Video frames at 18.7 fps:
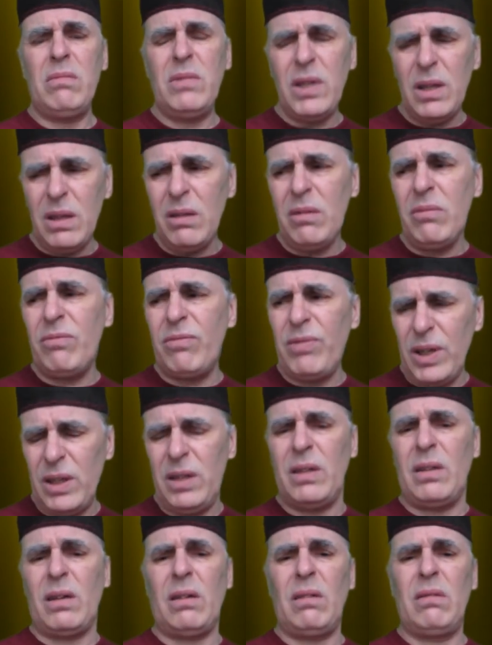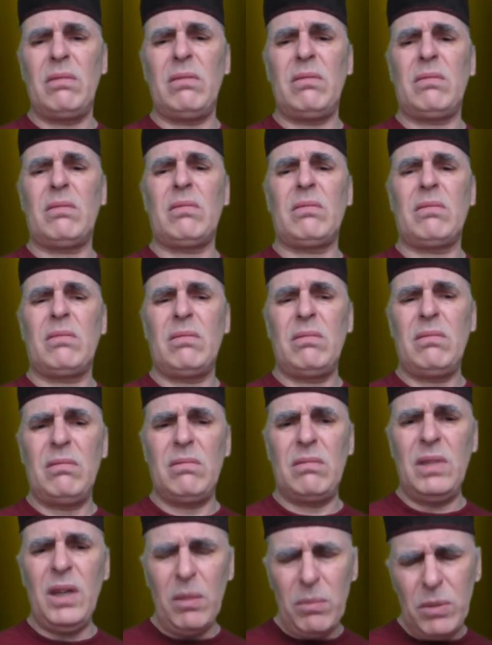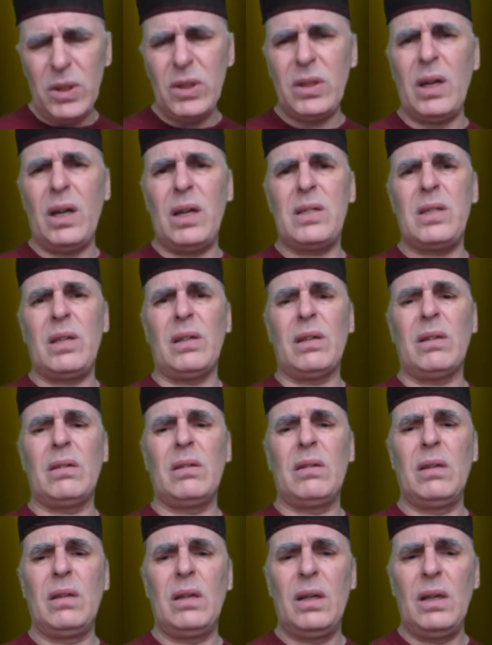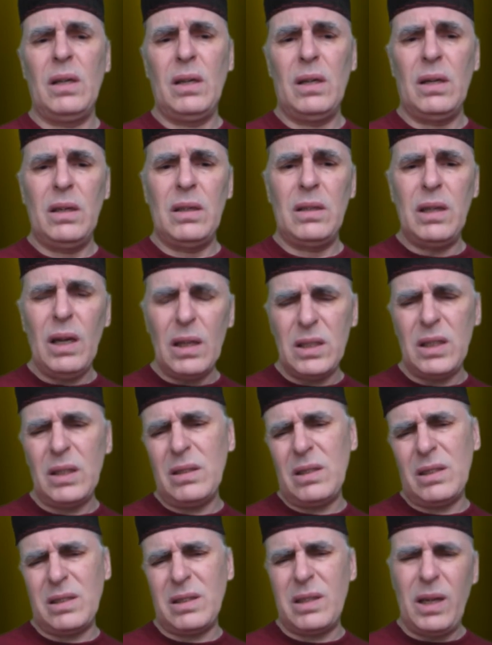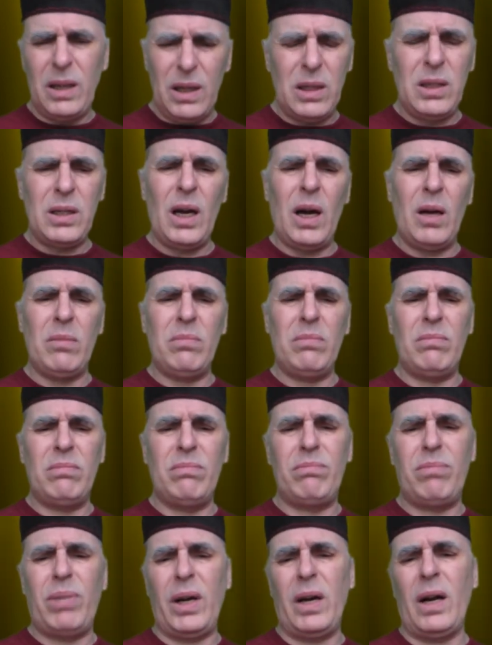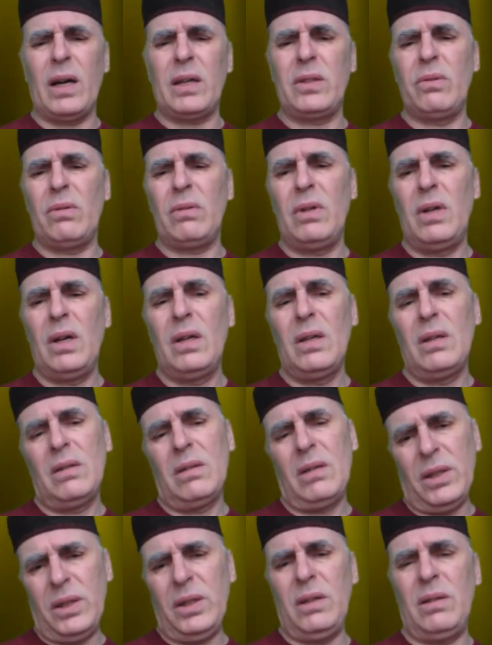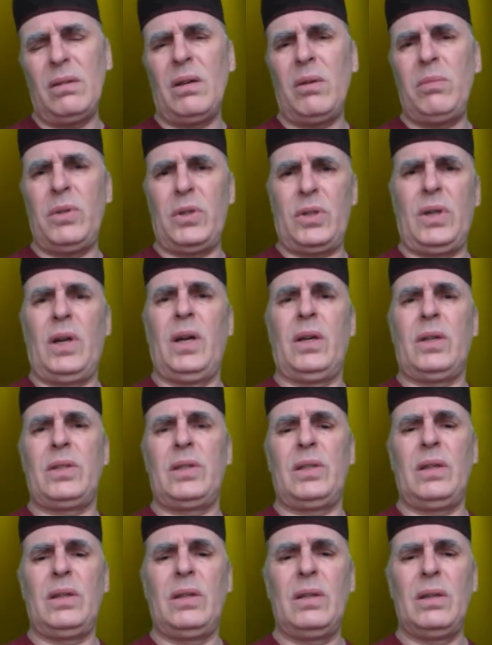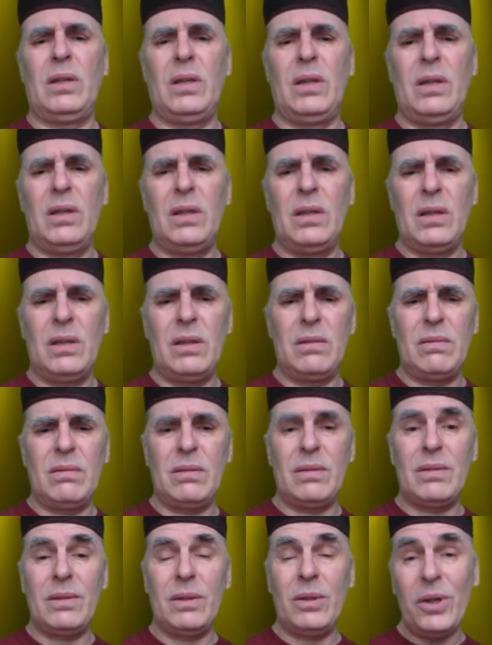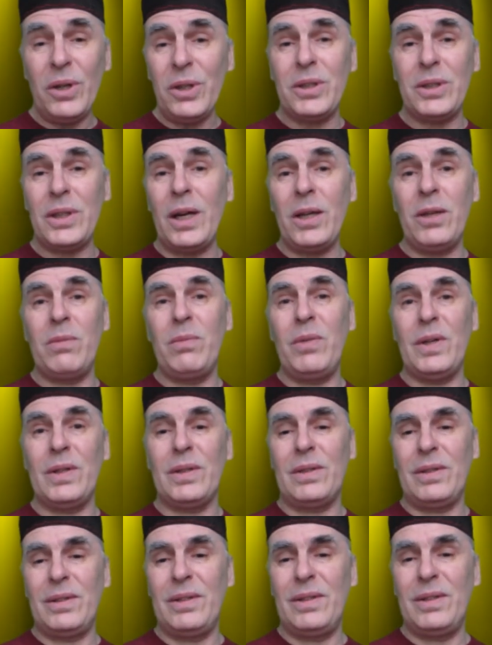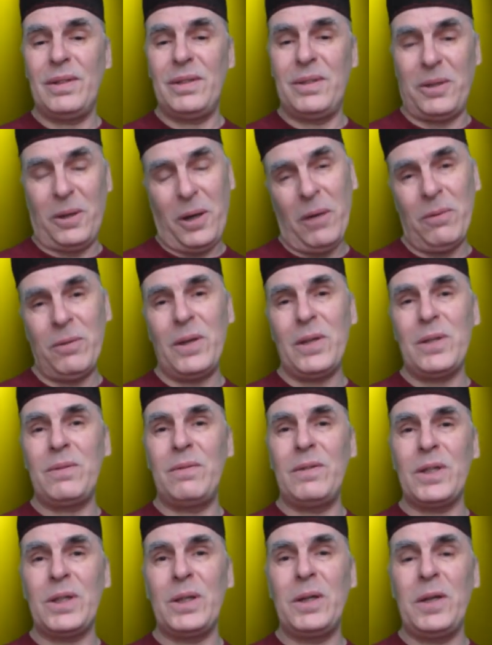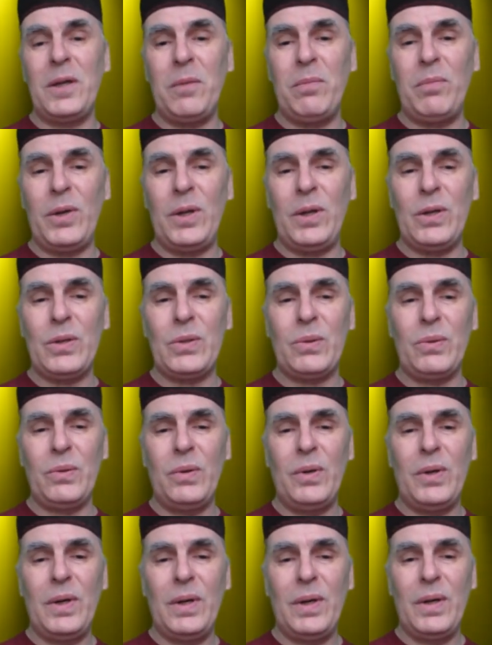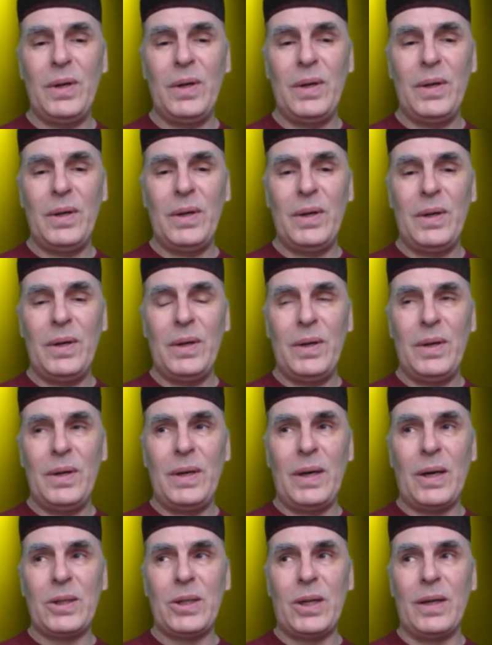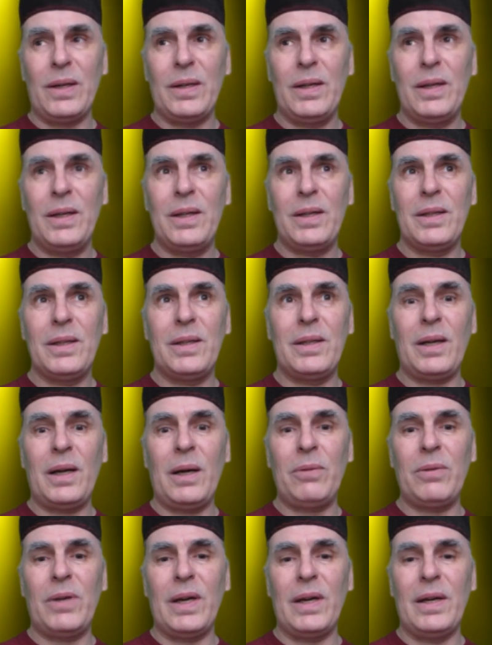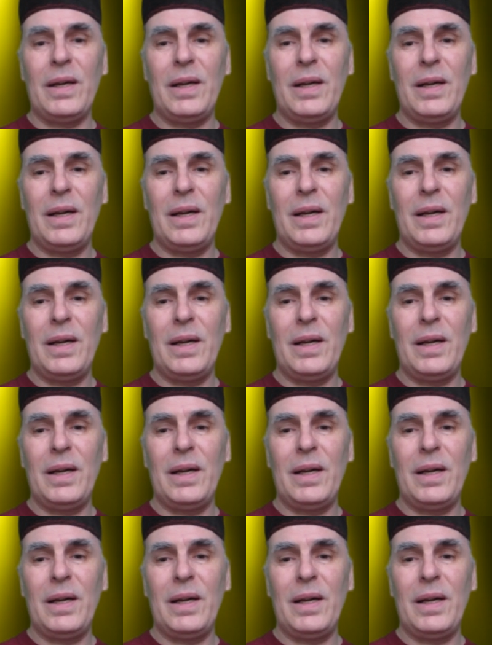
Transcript: Ты выиграл. Не обижайся. Я же сгоряча брякнул, а ты обижаешься. Хочешь, я тебе Травки свеженькой принесу. Яшка, травки?